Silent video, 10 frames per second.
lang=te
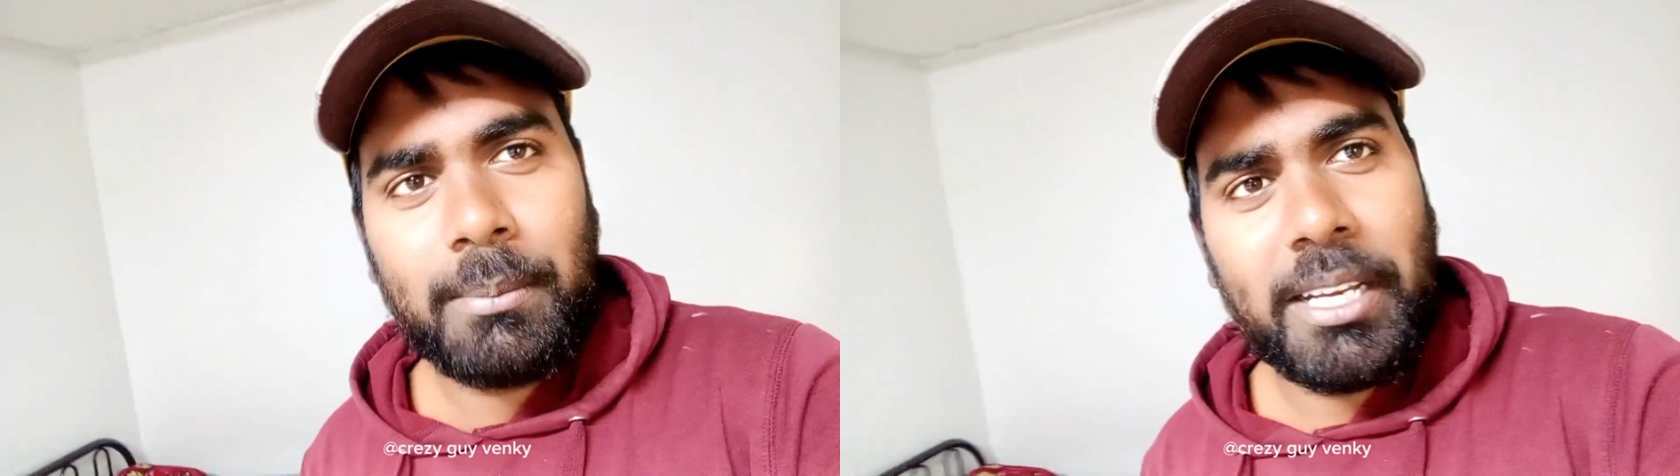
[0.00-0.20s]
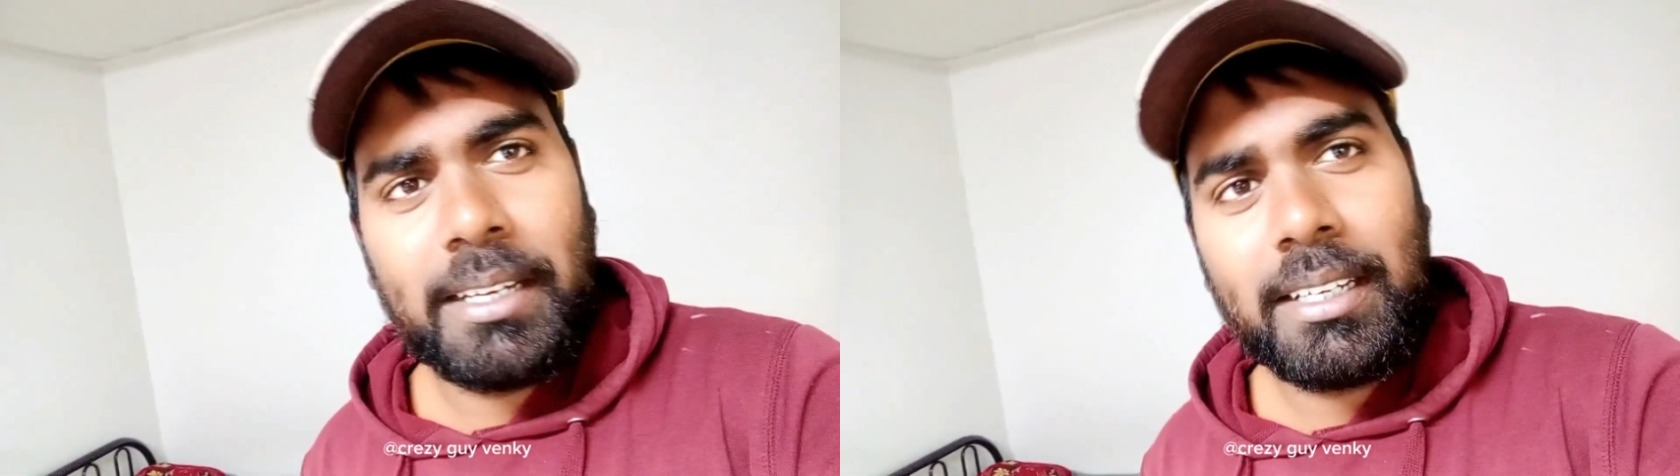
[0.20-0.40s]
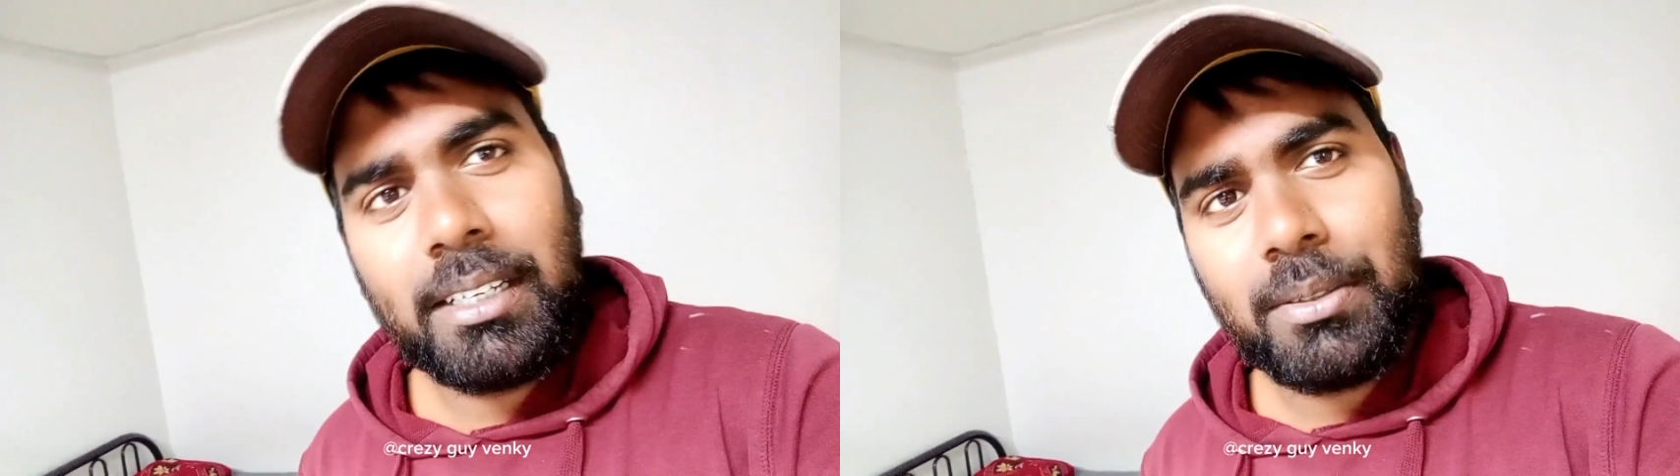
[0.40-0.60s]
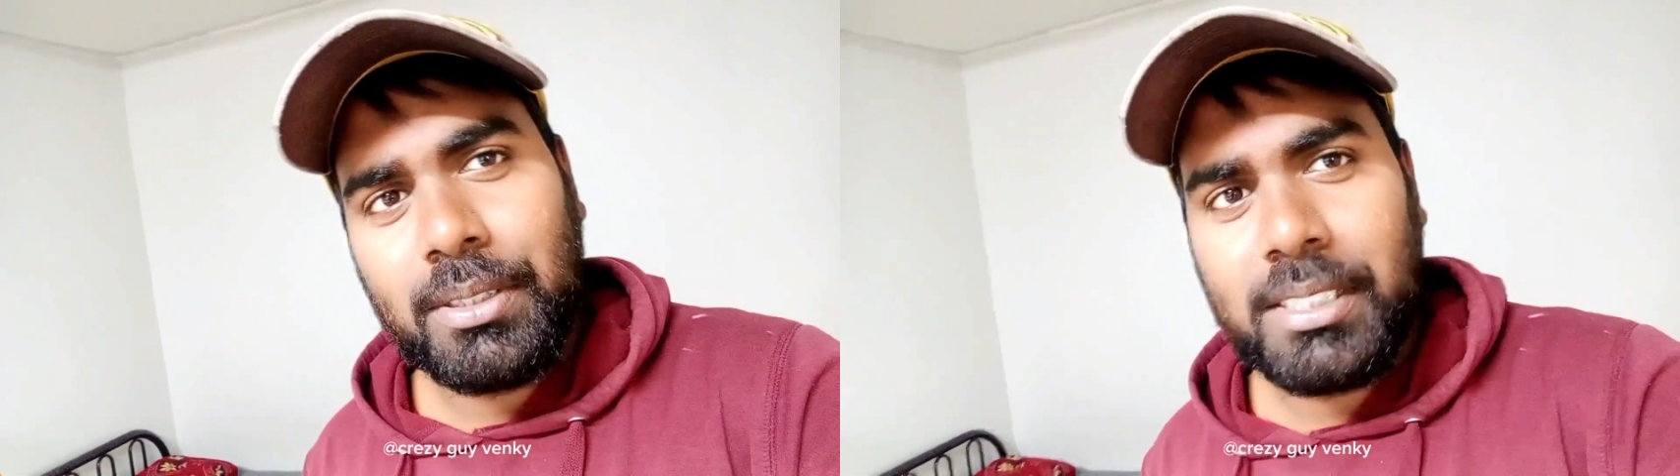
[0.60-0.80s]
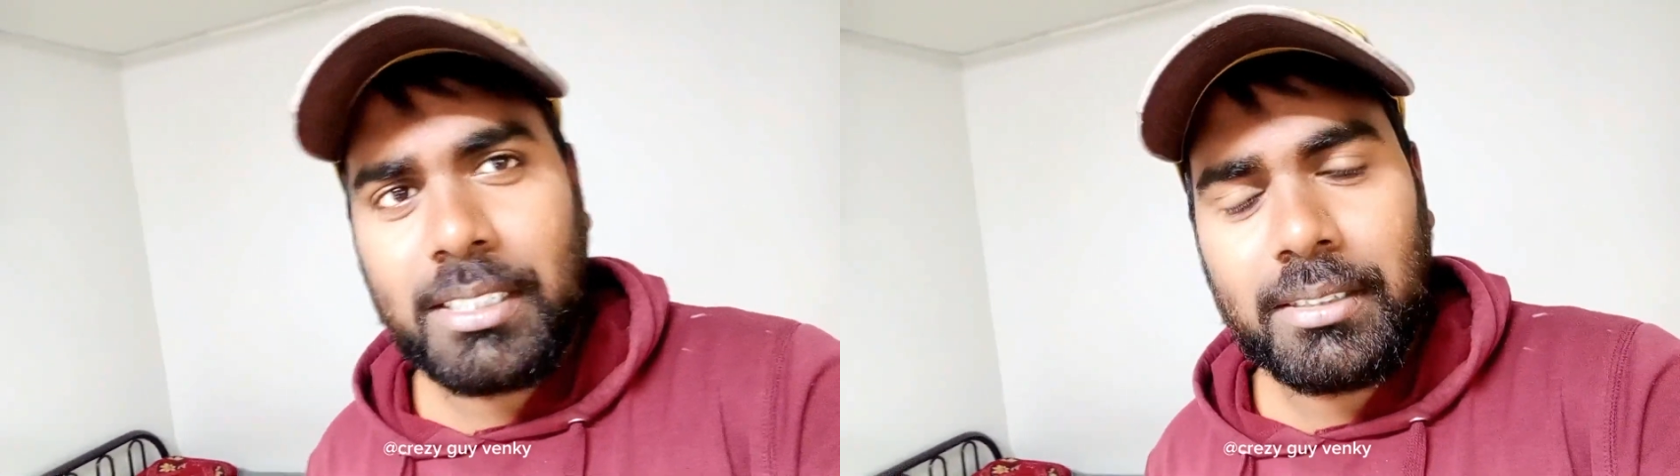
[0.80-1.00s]
బయటికి వెళ్ళి
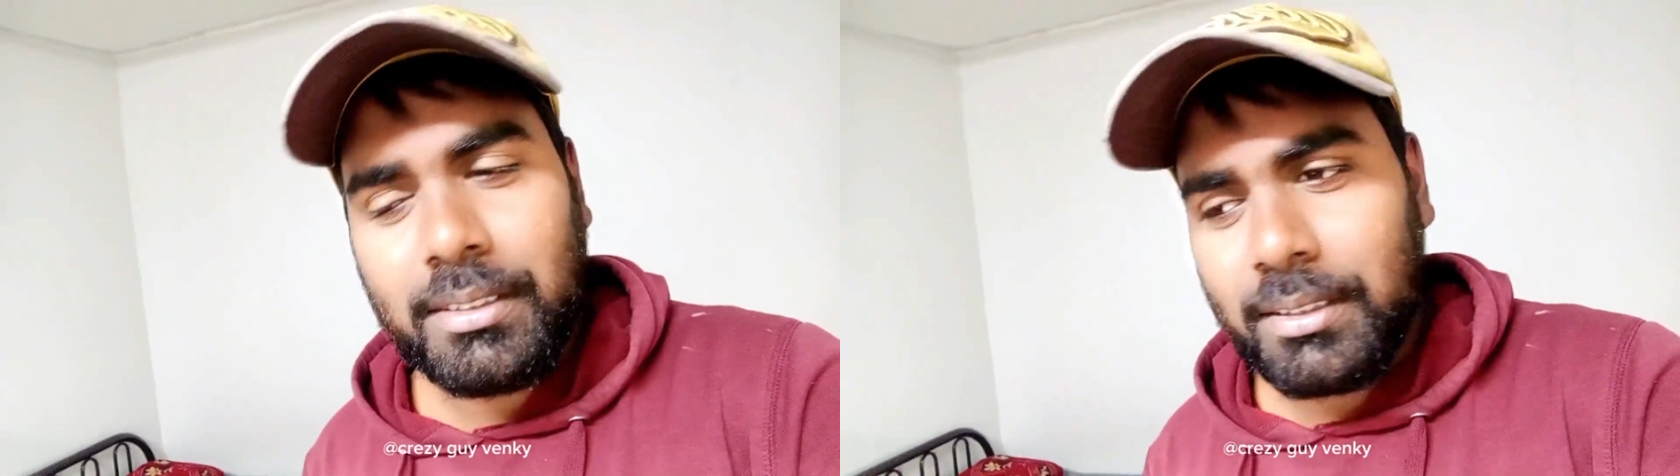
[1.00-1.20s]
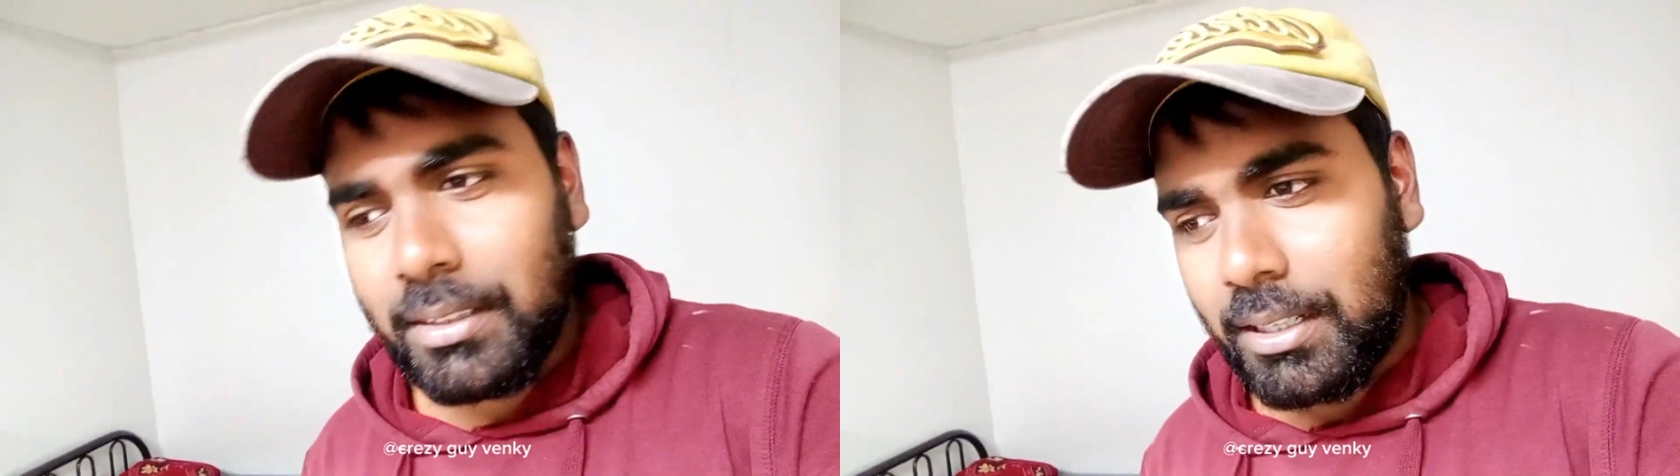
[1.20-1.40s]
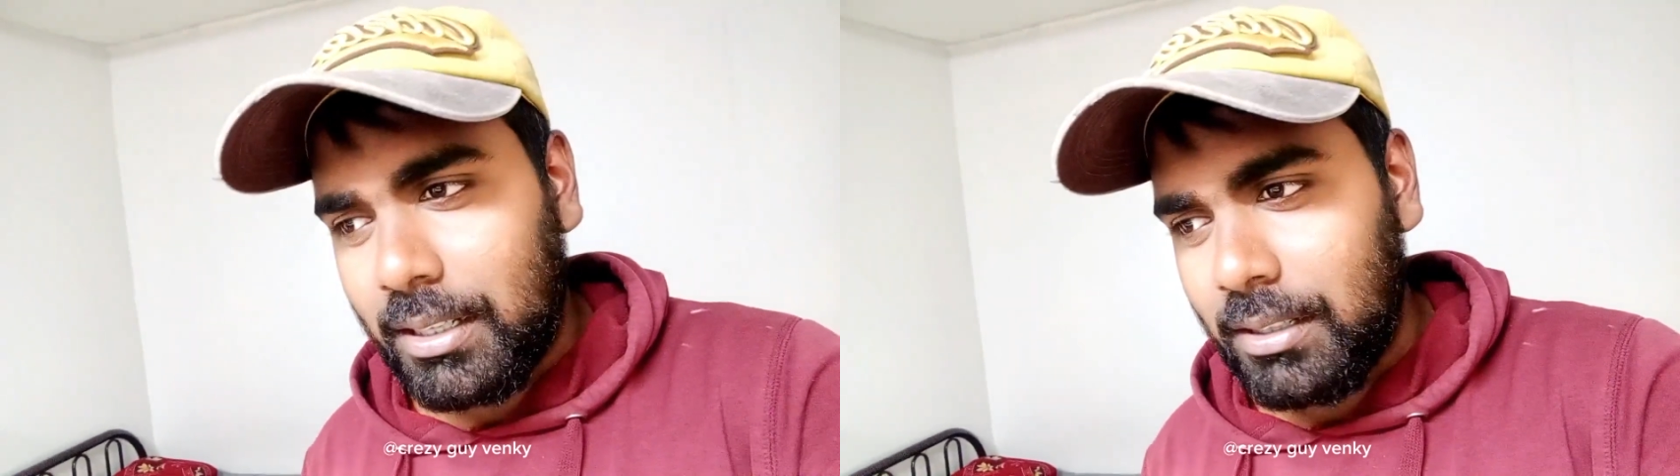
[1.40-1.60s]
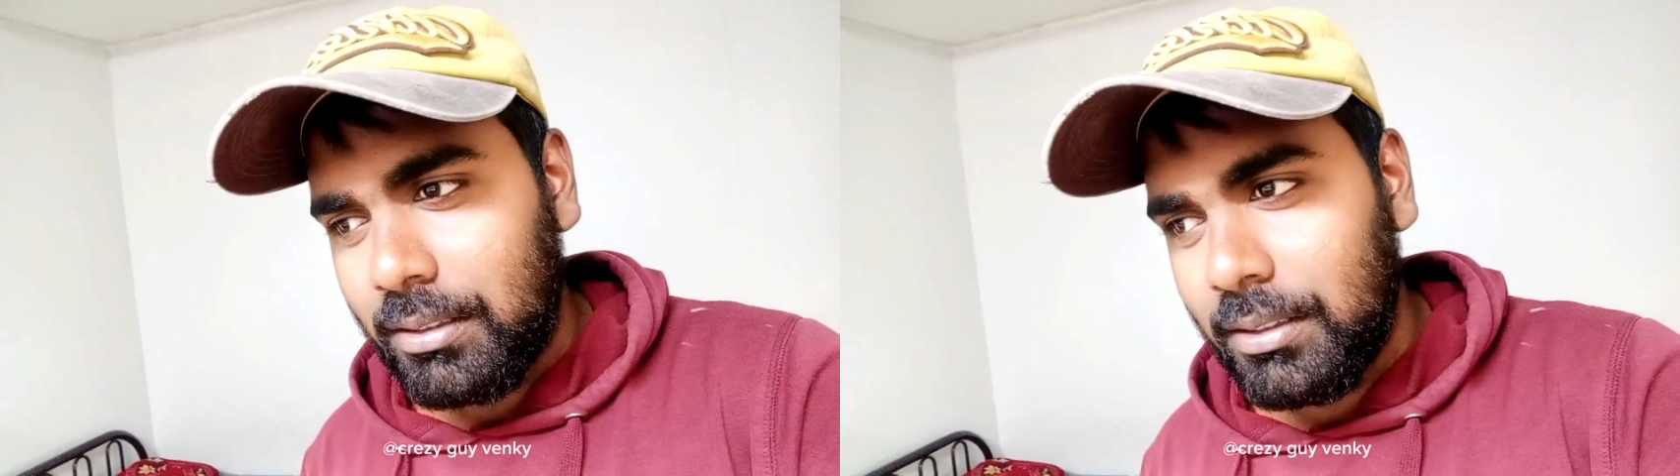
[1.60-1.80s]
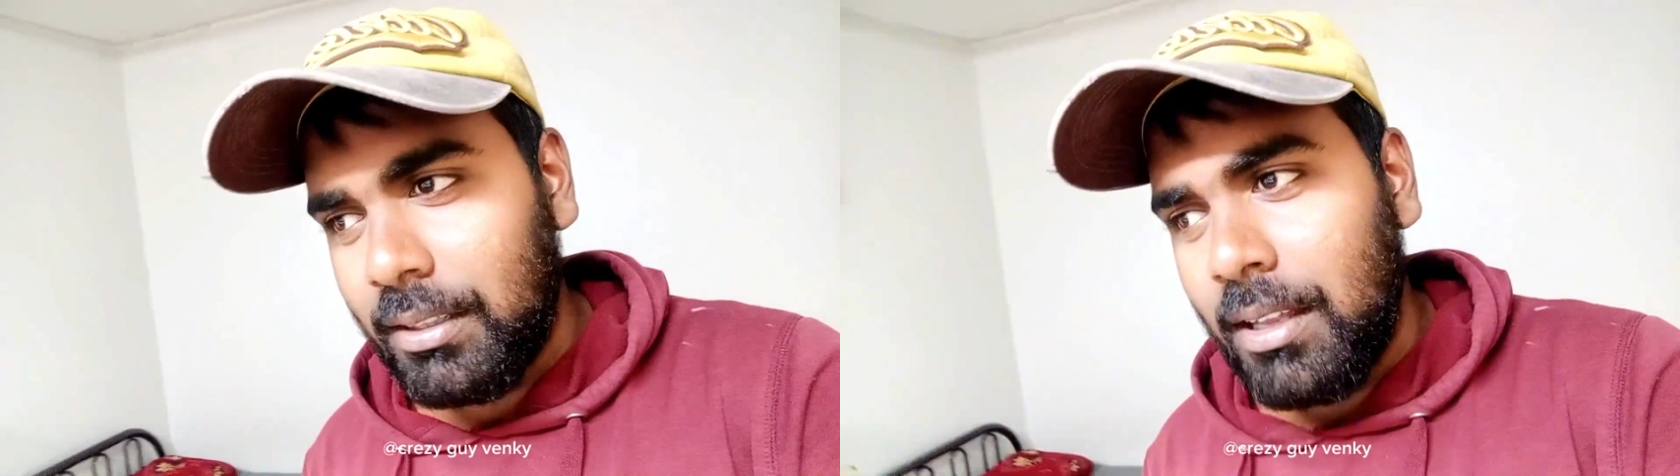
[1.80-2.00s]
వచ్చాడు కార్లో